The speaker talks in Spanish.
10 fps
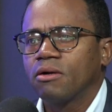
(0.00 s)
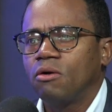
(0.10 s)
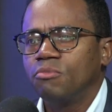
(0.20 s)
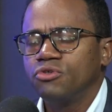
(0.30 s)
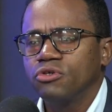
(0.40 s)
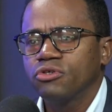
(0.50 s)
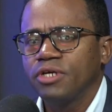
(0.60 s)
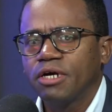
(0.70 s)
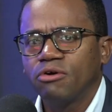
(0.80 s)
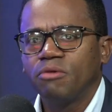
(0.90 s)
como yo soy
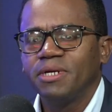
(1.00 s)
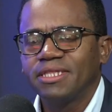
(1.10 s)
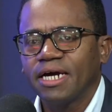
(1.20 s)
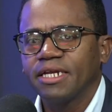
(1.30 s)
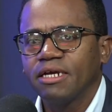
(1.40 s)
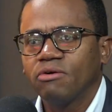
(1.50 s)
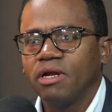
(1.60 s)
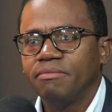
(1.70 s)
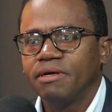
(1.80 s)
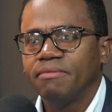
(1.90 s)
economista agrícola
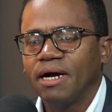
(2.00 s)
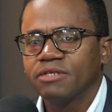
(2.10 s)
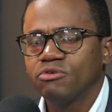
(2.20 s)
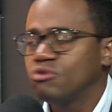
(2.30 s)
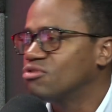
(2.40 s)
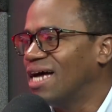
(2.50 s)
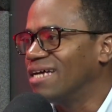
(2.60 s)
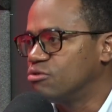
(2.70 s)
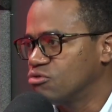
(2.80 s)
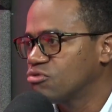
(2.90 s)
y me baso en los
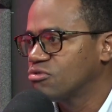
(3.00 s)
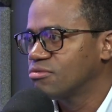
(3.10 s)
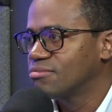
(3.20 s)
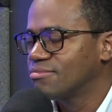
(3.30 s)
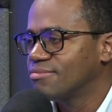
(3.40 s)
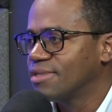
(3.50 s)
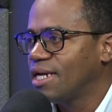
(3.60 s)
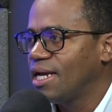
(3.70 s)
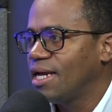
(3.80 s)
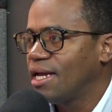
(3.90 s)
datos,
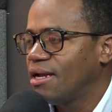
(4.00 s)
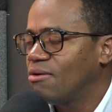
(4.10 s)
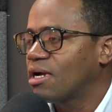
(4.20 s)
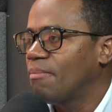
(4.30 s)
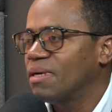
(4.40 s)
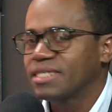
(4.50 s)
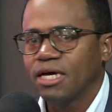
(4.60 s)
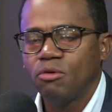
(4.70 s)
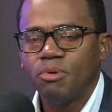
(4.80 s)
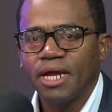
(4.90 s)
lo que ha
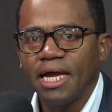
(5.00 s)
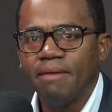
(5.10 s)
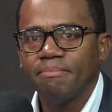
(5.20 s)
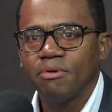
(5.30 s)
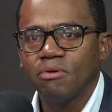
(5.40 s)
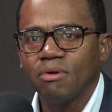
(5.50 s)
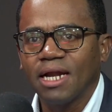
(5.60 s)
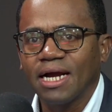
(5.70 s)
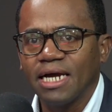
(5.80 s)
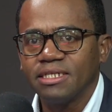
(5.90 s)
pasado, por ejemplo, con
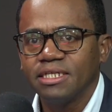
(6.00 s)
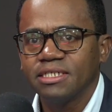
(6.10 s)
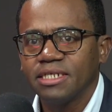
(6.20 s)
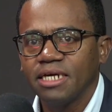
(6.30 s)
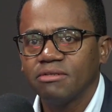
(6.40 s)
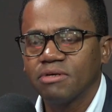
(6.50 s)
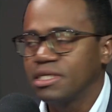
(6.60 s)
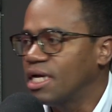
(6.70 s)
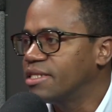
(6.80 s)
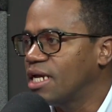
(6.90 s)
la carne de cerdo que
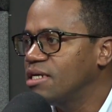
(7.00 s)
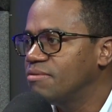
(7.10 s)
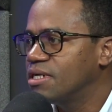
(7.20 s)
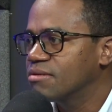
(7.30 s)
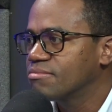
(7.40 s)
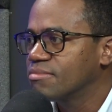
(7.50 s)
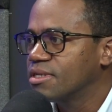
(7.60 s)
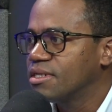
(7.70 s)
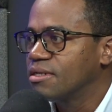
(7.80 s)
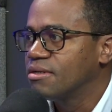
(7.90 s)
ya está libre,
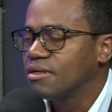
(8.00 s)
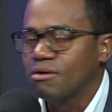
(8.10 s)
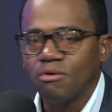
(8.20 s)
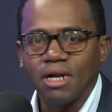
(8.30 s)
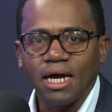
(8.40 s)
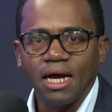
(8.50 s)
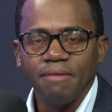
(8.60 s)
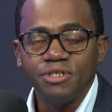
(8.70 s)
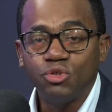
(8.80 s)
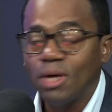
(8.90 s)
con las
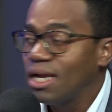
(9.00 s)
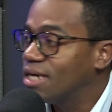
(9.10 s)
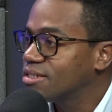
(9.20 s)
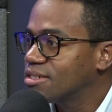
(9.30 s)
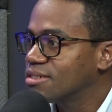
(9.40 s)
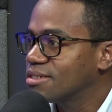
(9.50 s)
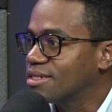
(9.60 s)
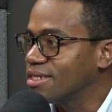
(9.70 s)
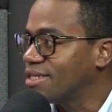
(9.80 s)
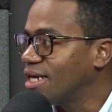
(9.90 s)
habichuelas,
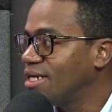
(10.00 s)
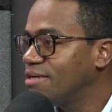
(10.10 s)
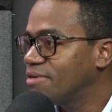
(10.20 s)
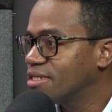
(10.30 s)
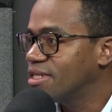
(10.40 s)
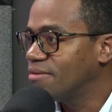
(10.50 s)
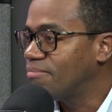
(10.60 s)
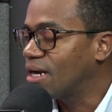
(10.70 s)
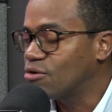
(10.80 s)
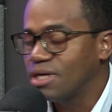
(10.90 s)
que están libres de
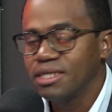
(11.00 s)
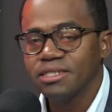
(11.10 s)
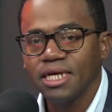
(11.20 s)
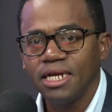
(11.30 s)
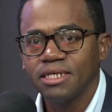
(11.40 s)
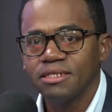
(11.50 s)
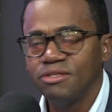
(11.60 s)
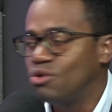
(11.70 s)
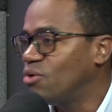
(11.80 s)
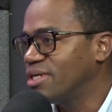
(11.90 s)
pago de aranceles,
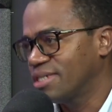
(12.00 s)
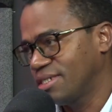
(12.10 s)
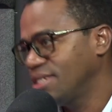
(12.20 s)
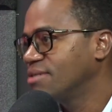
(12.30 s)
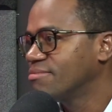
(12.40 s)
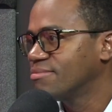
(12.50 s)
no es así.